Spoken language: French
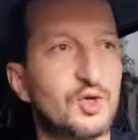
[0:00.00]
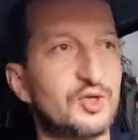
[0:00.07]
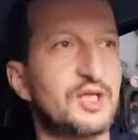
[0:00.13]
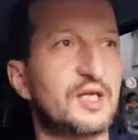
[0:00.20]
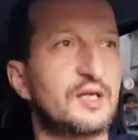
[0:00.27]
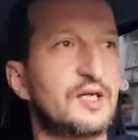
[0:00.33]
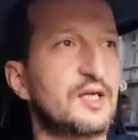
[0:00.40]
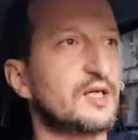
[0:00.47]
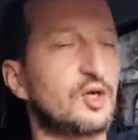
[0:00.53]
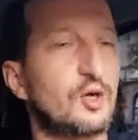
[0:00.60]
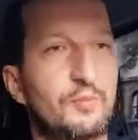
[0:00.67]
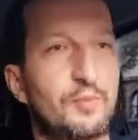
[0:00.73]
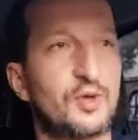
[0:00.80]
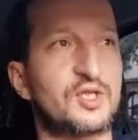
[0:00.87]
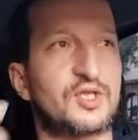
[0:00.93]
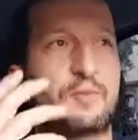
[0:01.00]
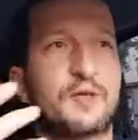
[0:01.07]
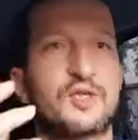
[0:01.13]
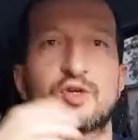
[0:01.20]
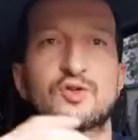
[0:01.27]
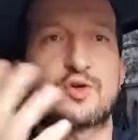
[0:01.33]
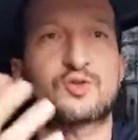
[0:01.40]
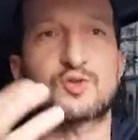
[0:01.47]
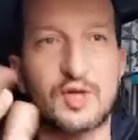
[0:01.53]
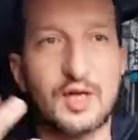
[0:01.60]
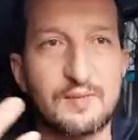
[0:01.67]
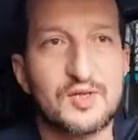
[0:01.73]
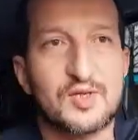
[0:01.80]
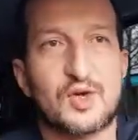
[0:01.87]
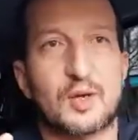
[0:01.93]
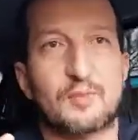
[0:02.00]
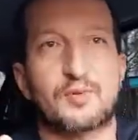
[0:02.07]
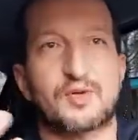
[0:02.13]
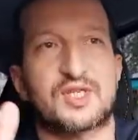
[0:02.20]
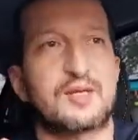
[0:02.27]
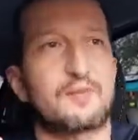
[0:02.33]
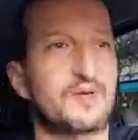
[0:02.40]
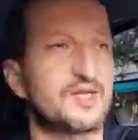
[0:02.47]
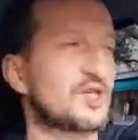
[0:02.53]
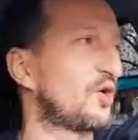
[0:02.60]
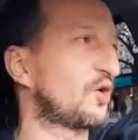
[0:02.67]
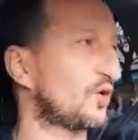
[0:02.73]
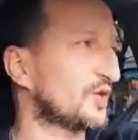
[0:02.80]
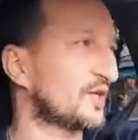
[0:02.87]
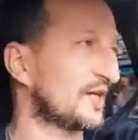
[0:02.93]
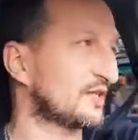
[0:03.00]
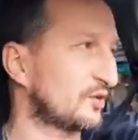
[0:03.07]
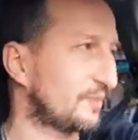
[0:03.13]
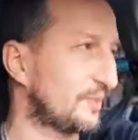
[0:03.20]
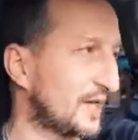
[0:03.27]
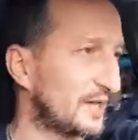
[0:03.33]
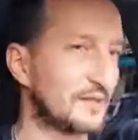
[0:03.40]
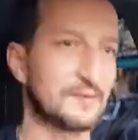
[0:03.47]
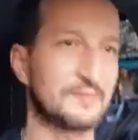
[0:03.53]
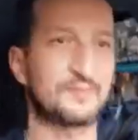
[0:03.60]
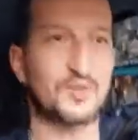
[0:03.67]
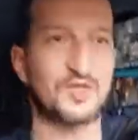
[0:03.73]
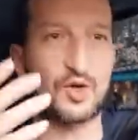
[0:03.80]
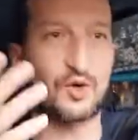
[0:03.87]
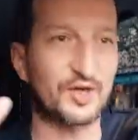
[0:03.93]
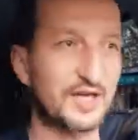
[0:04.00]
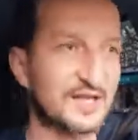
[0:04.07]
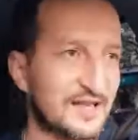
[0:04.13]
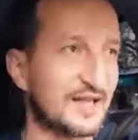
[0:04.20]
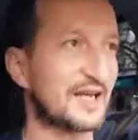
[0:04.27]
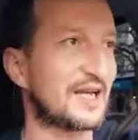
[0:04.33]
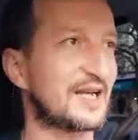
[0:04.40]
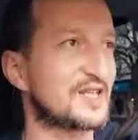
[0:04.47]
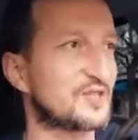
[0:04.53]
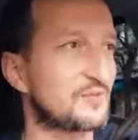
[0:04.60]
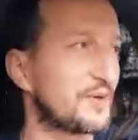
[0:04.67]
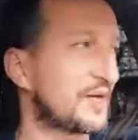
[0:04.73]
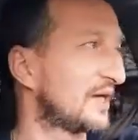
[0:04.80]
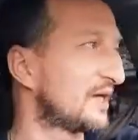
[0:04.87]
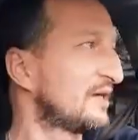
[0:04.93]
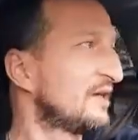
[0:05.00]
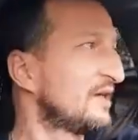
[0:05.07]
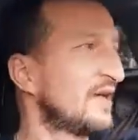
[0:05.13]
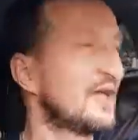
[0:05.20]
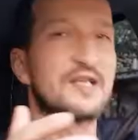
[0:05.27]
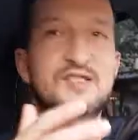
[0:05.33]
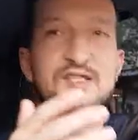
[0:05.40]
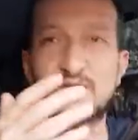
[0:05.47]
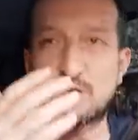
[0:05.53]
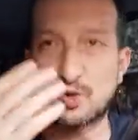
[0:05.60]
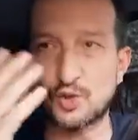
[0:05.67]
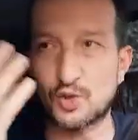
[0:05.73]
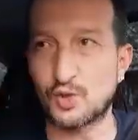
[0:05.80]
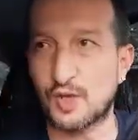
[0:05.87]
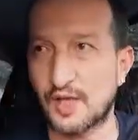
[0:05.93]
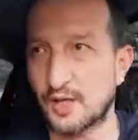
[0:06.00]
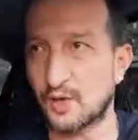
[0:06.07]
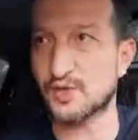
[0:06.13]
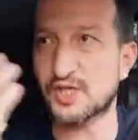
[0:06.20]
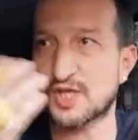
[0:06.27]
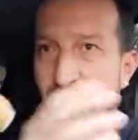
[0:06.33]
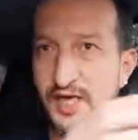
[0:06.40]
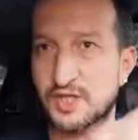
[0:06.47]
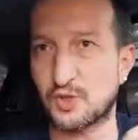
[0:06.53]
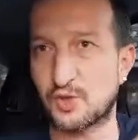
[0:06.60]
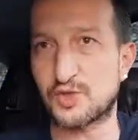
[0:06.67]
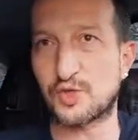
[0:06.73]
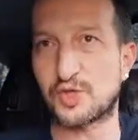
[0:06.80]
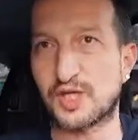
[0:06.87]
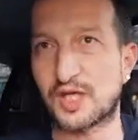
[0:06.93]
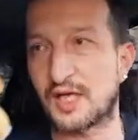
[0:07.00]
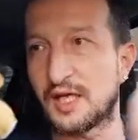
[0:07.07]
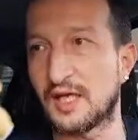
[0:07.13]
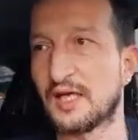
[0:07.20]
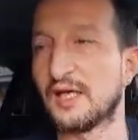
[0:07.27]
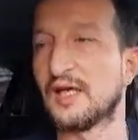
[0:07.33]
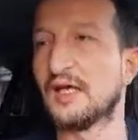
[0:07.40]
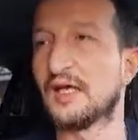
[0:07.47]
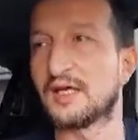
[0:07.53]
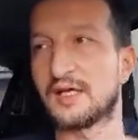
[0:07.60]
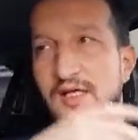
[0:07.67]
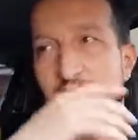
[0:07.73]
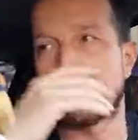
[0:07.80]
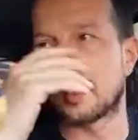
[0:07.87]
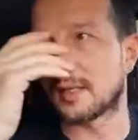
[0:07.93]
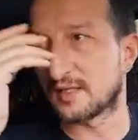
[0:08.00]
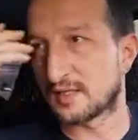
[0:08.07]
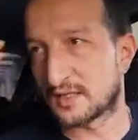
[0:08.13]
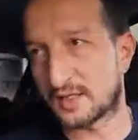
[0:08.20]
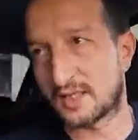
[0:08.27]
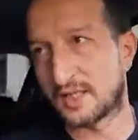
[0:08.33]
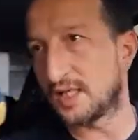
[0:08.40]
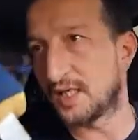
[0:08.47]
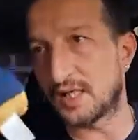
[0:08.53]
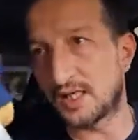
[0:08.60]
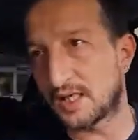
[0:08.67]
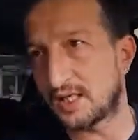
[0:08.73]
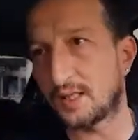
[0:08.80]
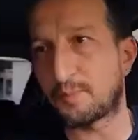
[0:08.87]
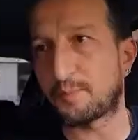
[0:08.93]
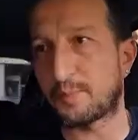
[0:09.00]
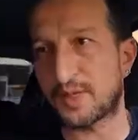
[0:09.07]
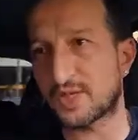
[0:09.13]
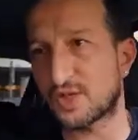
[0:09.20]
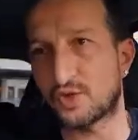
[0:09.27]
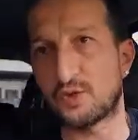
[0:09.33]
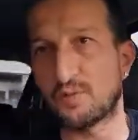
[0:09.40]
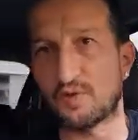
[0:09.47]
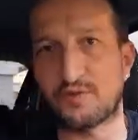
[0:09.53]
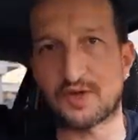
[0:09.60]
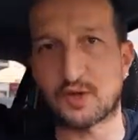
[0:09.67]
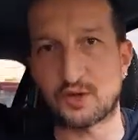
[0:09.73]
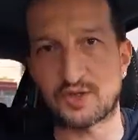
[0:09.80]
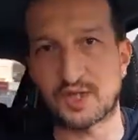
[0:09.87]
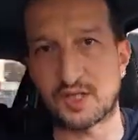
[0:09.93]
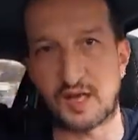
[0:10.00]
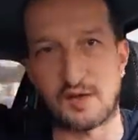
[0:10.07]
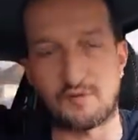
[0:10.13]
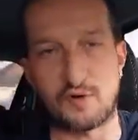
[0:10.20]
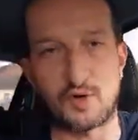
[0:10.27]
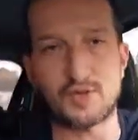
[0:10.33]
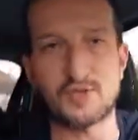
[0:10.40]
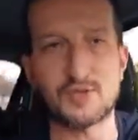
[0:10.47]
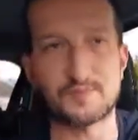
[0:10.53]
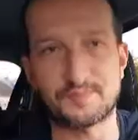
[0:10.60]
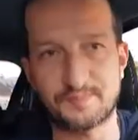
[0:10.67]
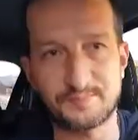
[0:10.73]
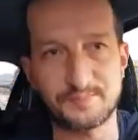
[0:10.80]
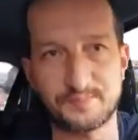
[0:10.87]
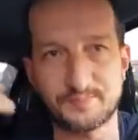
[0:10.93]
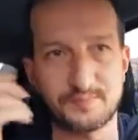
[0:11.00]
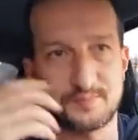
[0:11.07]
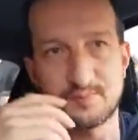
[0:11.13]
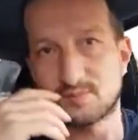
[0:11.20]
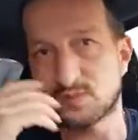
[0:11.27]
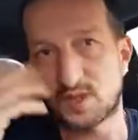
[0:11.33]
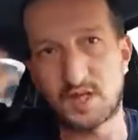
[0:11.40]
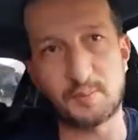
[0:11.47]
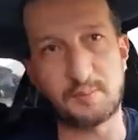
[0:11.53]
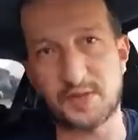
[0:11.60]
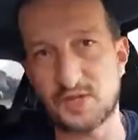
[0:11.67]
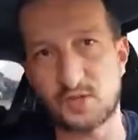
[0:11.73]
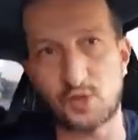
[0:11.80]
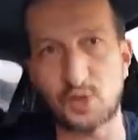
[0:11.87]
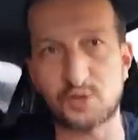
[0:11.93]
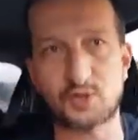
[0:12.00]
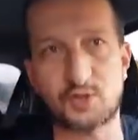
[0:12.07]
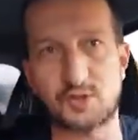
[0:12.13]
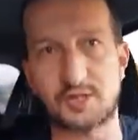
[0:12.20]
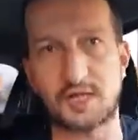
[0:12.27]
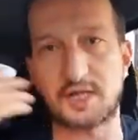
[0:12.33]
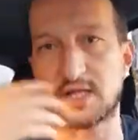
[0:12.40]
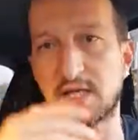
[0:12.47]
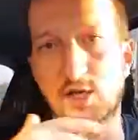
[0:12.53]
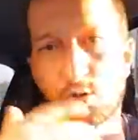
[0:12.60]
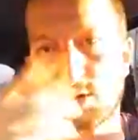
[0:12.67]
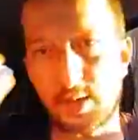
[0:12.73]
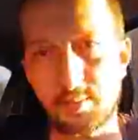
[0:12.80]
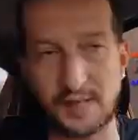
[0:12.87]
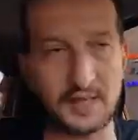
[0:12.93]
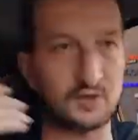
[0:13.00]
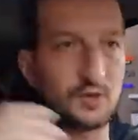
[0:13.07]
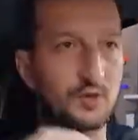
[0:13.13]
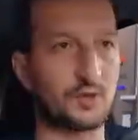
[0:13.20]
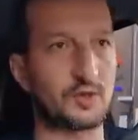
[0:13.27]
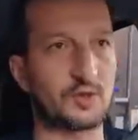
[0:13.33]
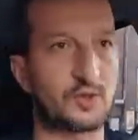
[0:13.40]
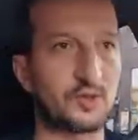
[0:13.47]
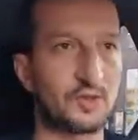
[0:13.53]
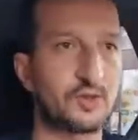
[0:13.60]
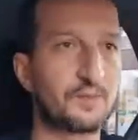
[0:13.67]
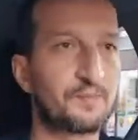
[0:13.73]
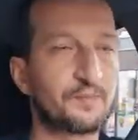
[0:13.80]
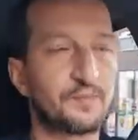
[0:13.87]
côté complotiste parce que dans toutes les missions impossibles, si on regarde bien, si on les analyse bien, c'est toujours un ancien agent secret qui passe du mauvais côté de la force, qui passe de l'autre côté. Il en a marre de.